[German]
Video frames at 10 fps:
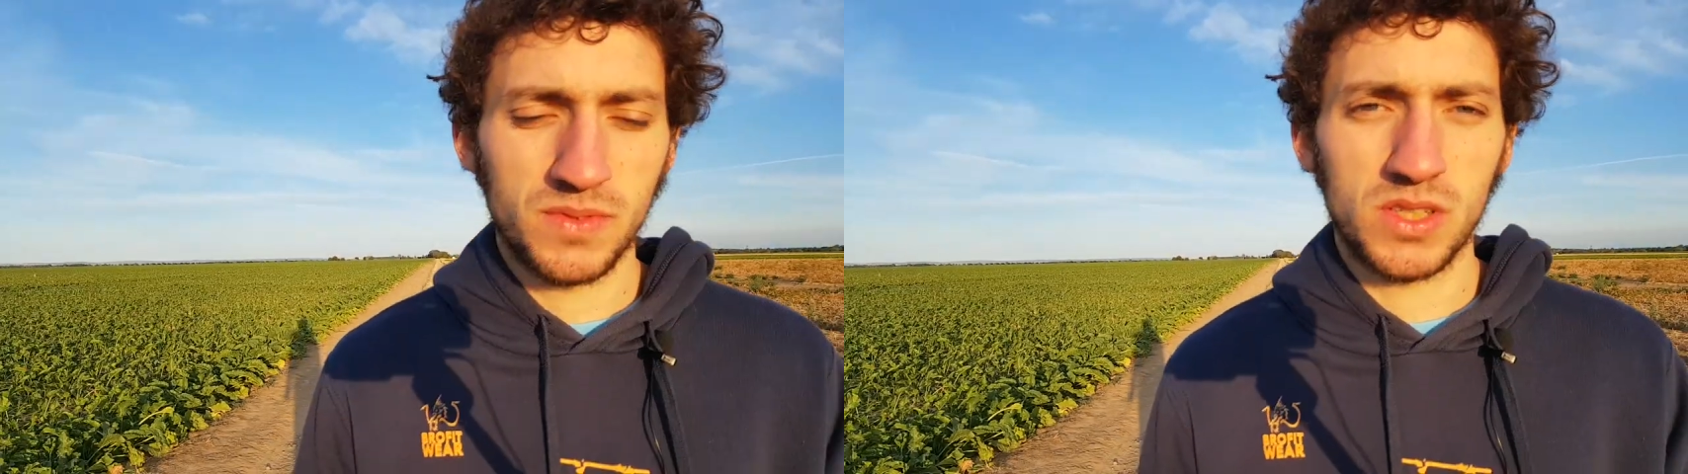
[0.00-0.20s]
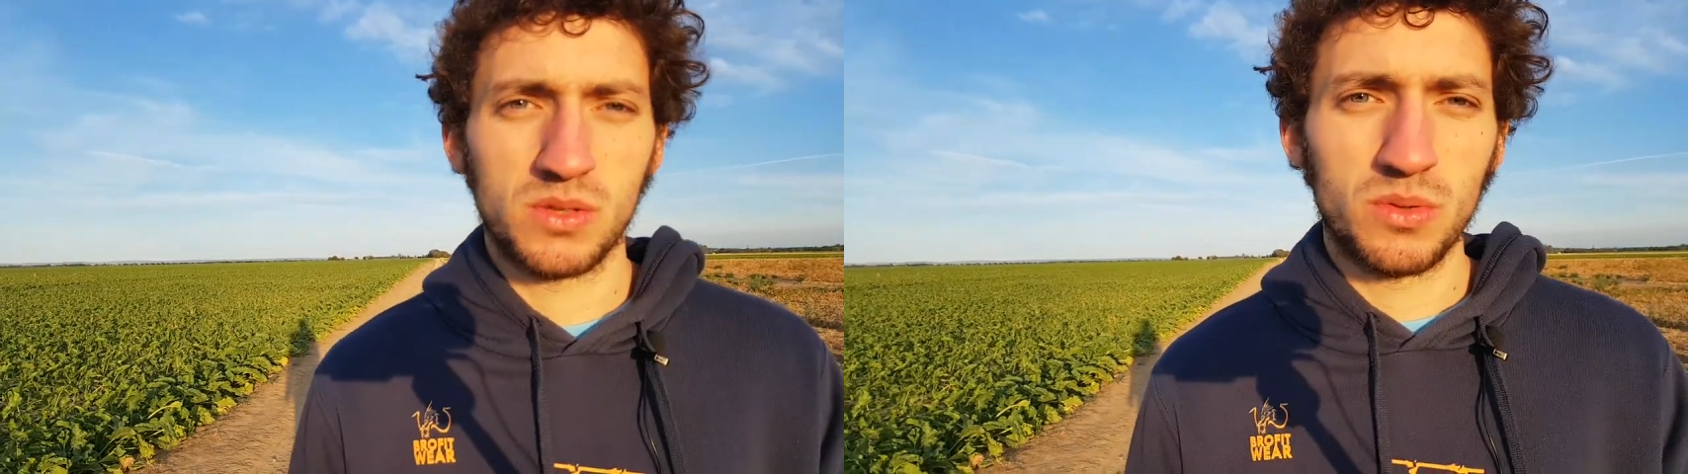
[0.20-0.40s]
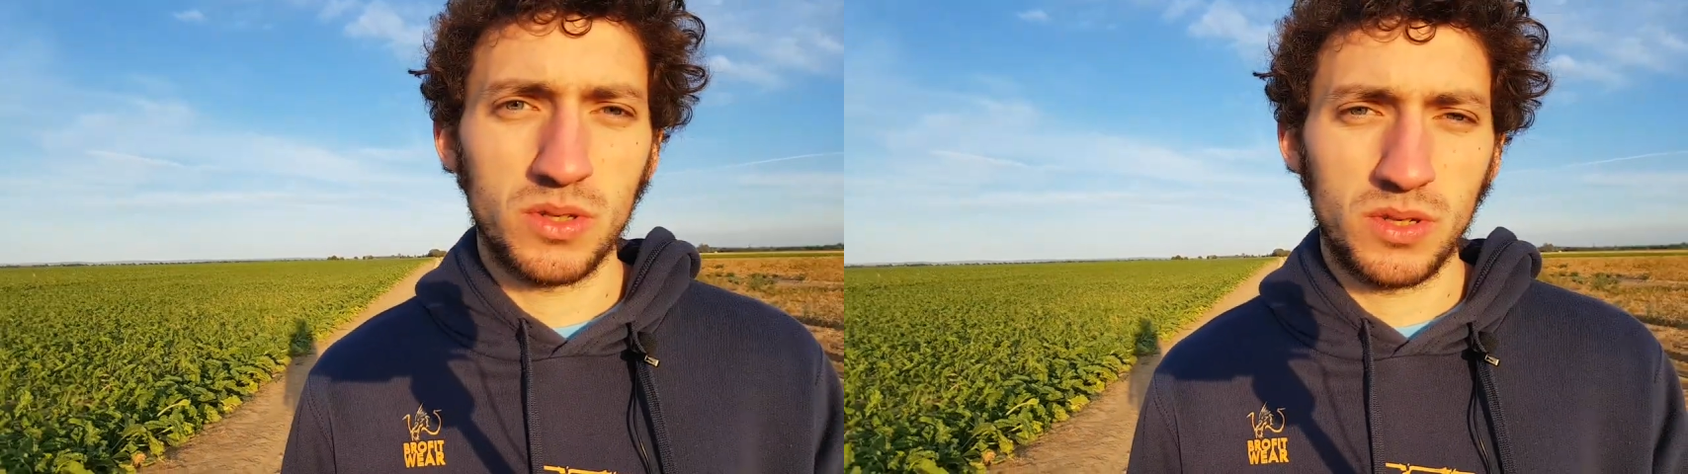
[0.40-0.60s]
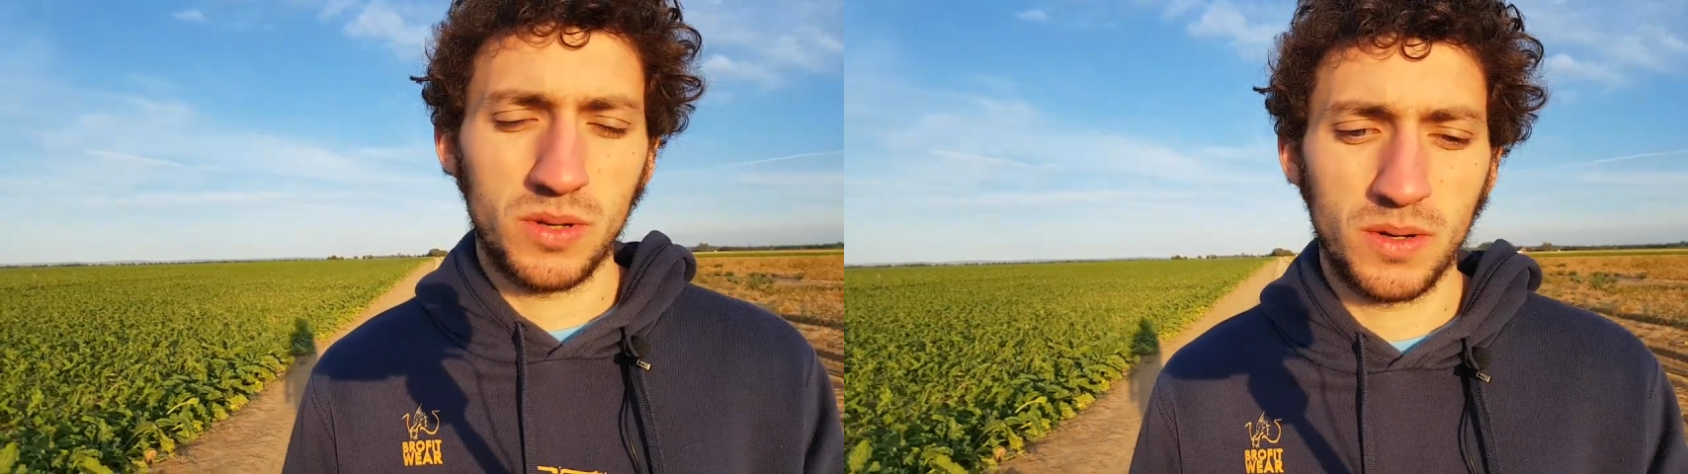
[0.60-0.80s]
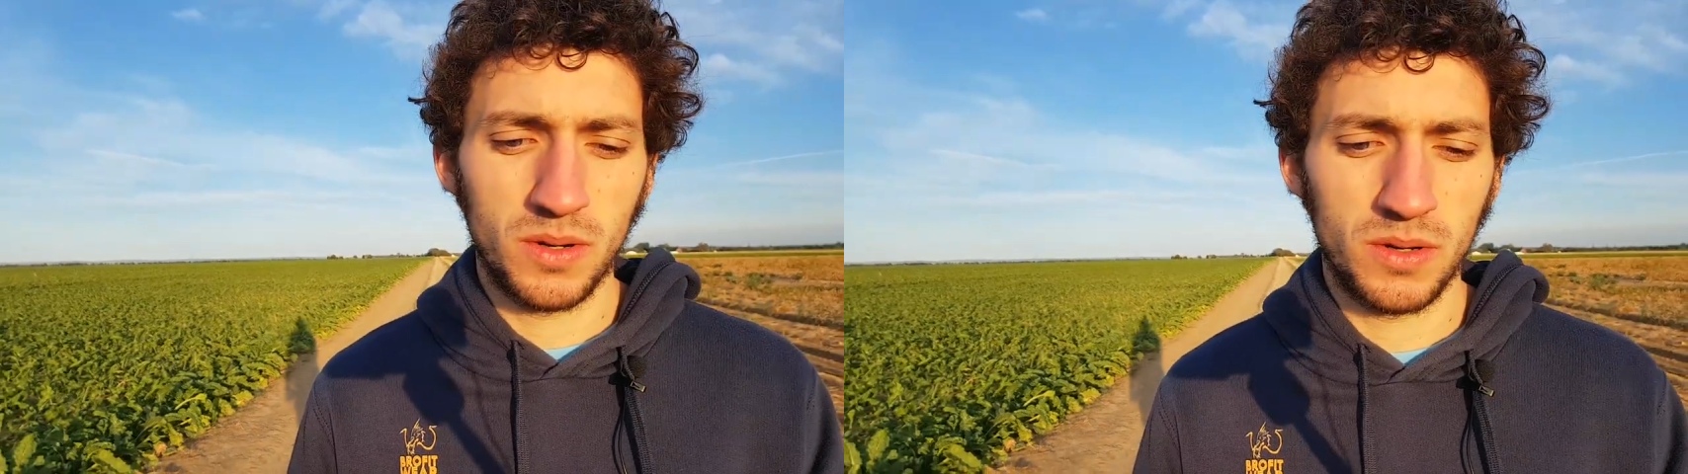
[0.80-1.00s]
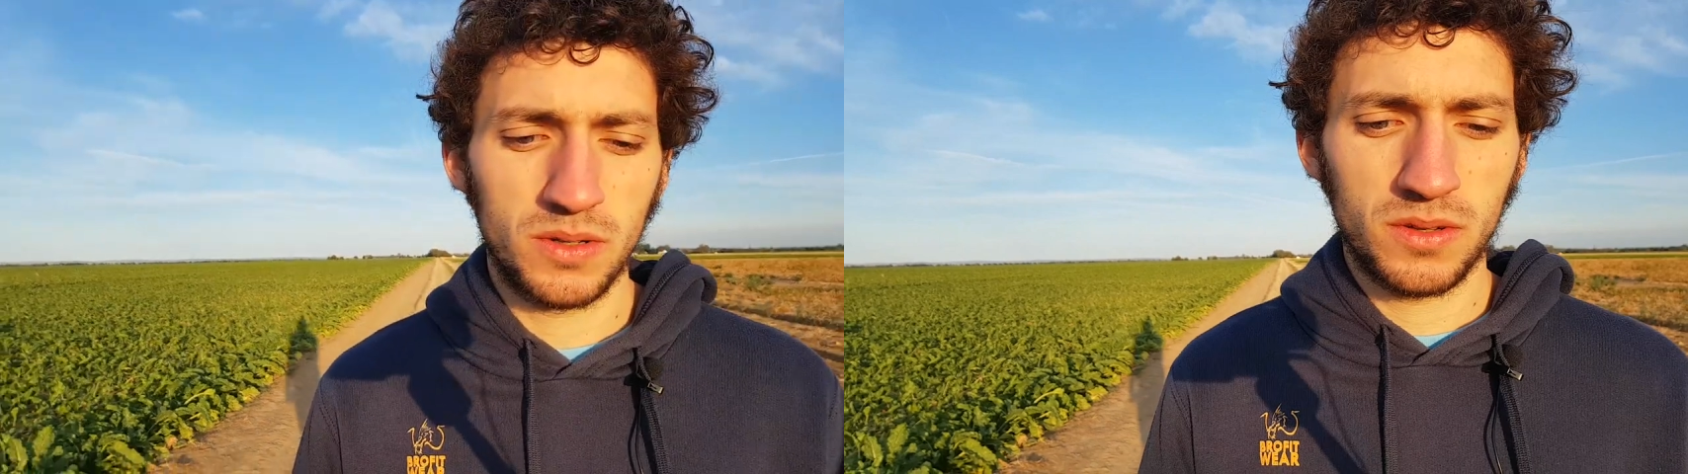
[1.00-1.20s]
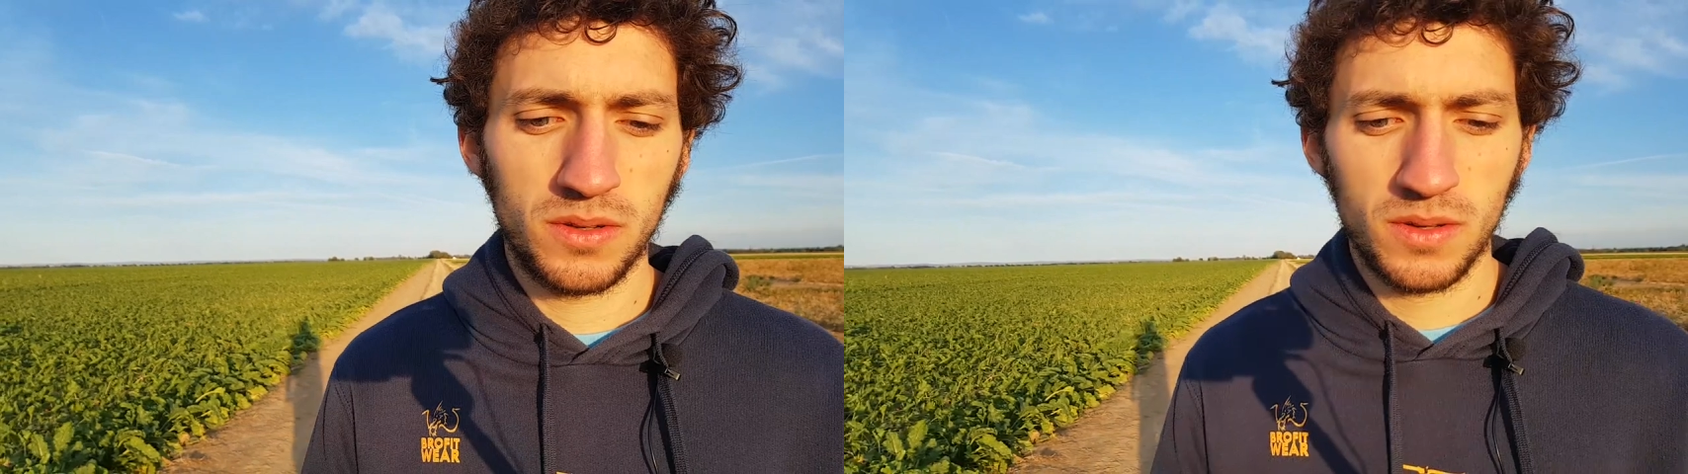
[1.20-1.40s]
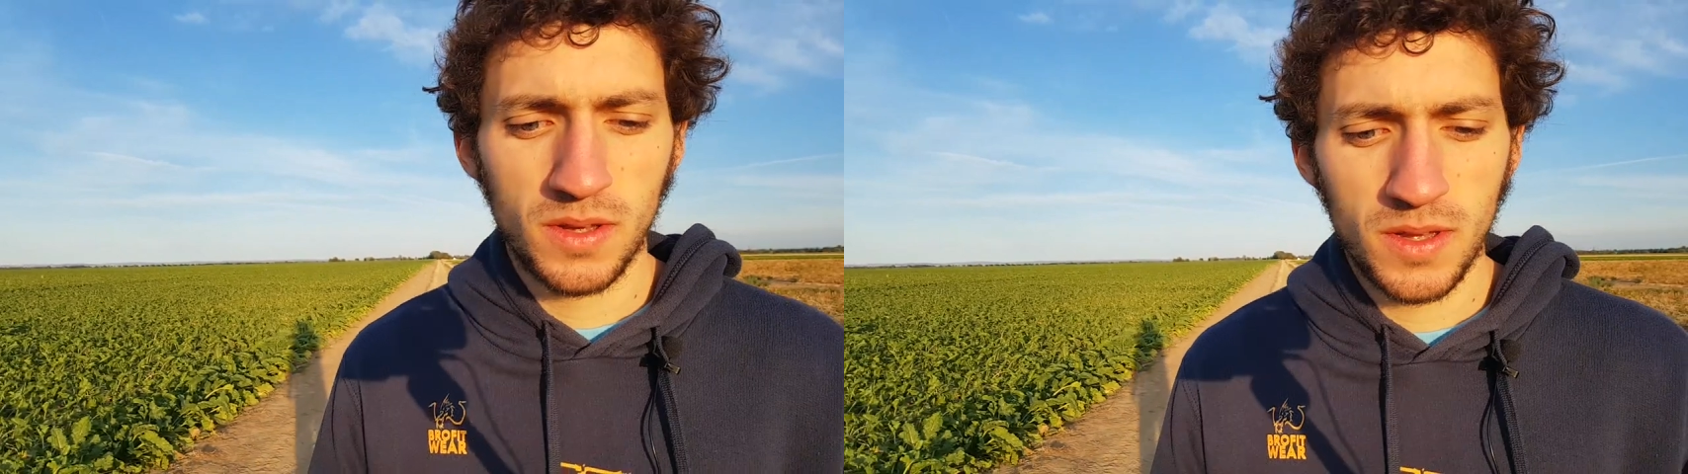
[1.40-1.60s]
was durch heute,